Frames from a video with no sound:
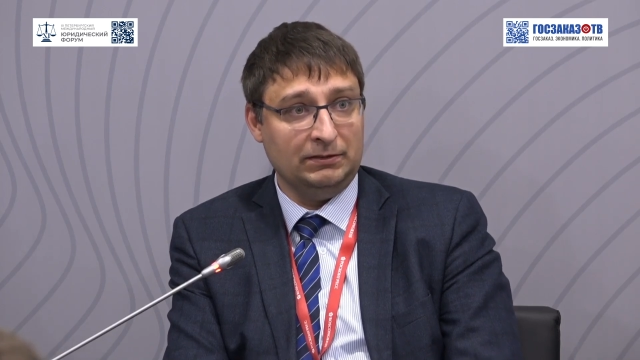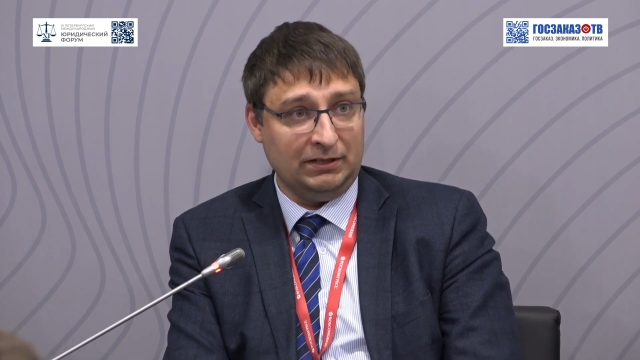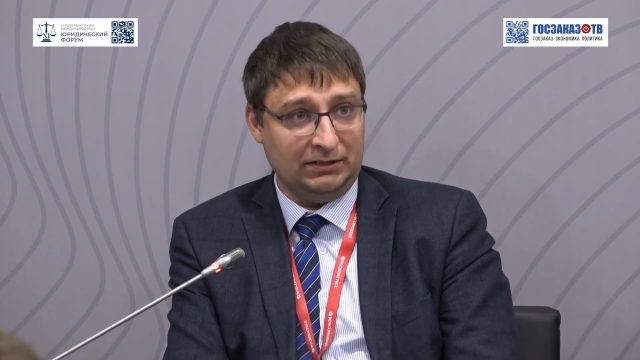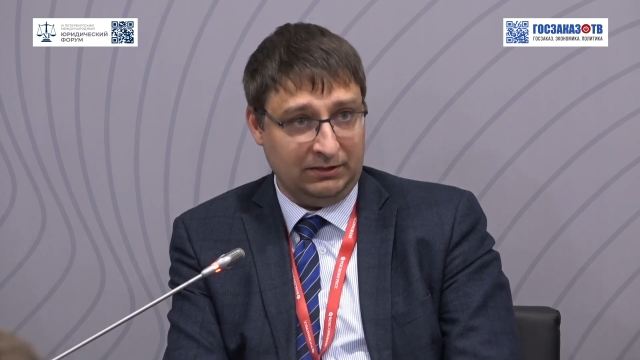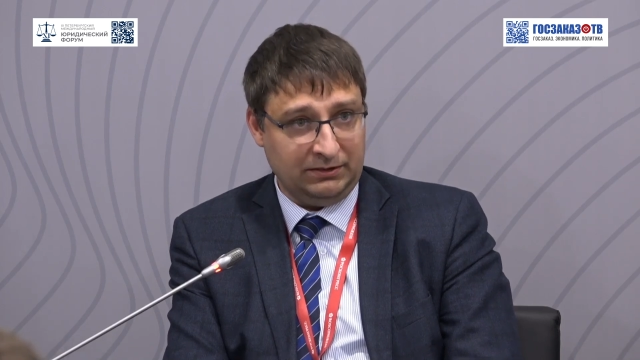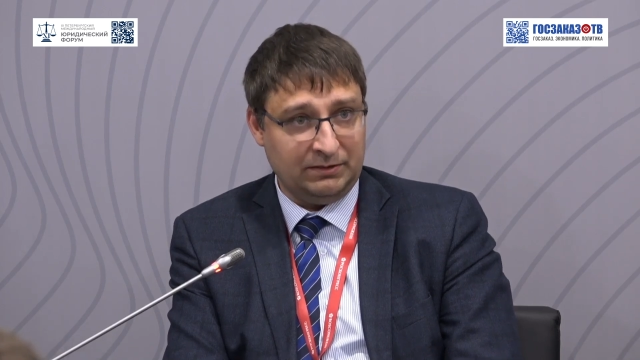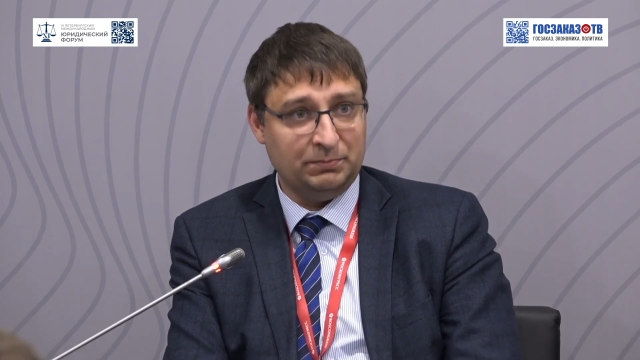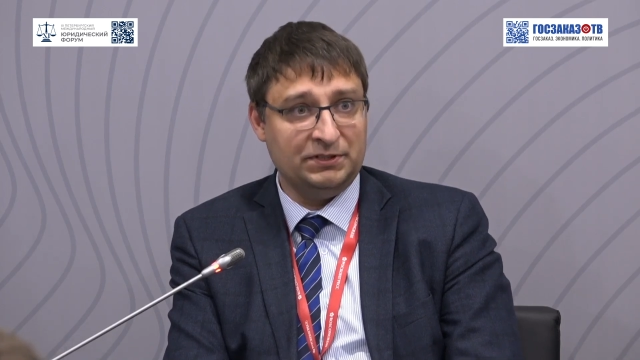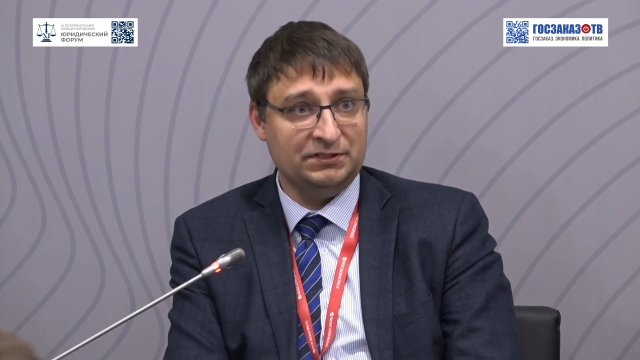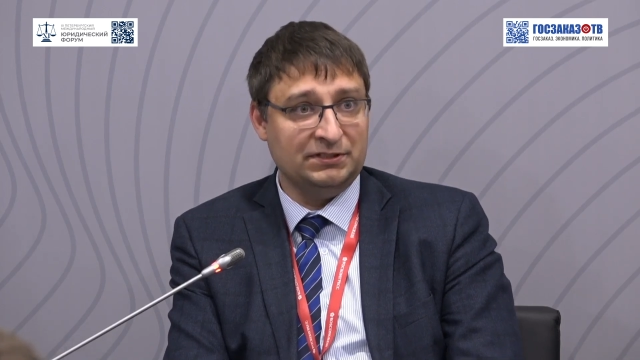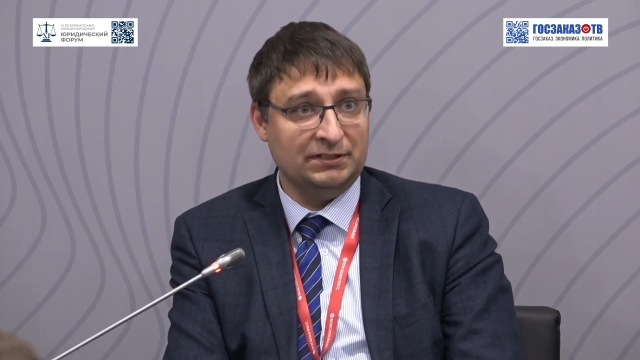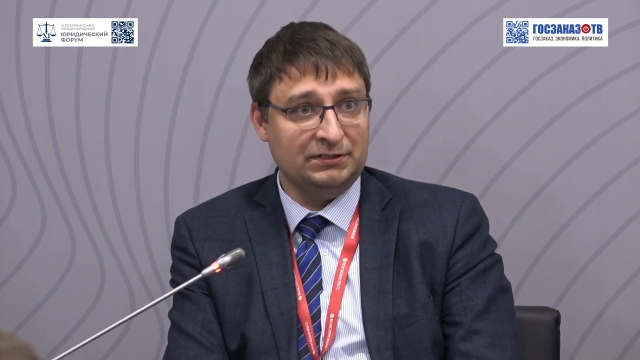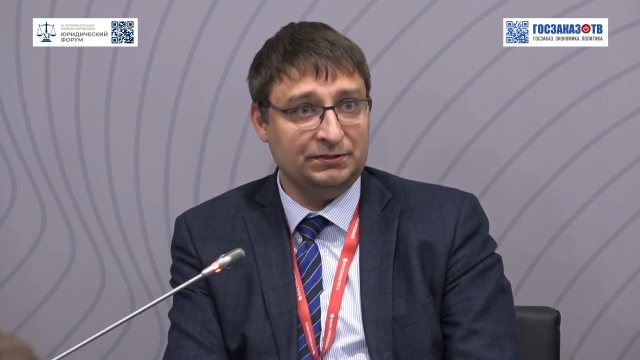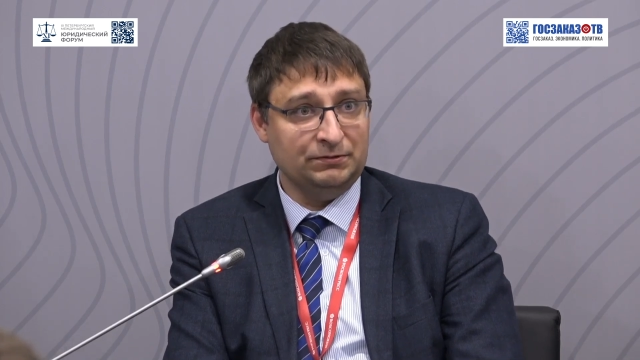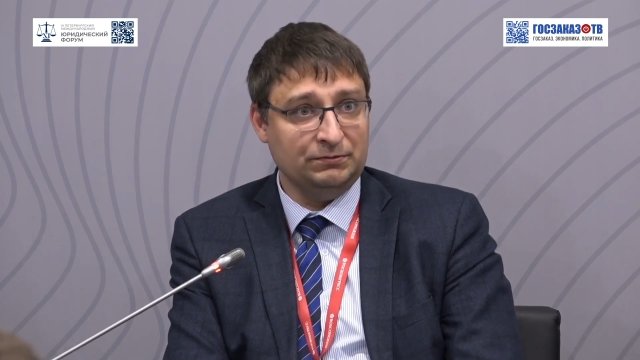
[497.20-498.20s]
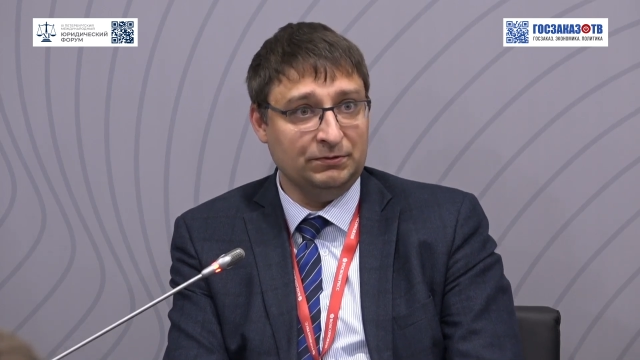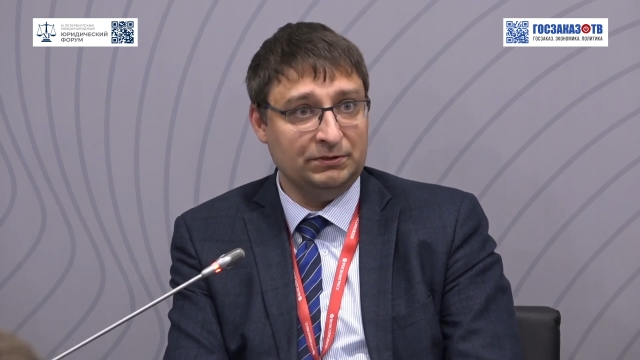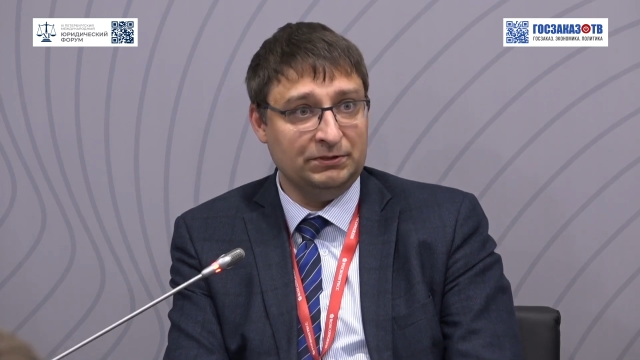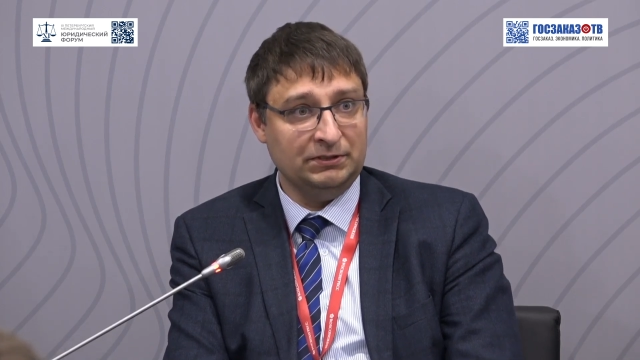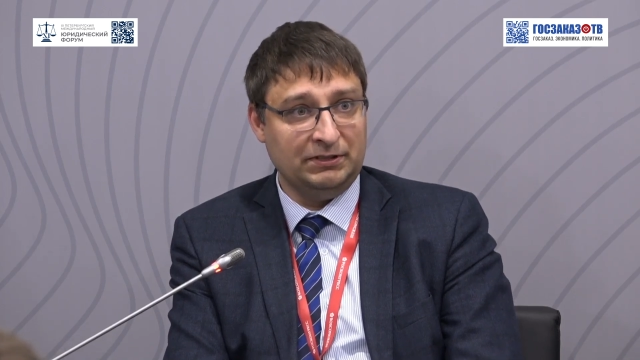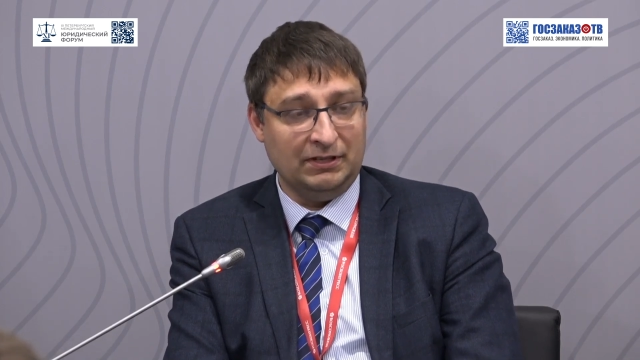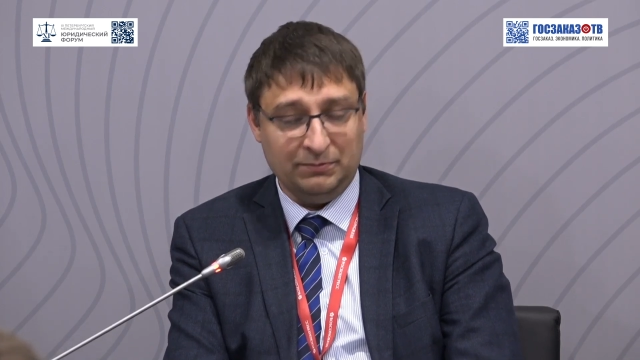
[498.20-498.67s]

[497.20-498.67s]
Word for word: И надо это признать сегодня.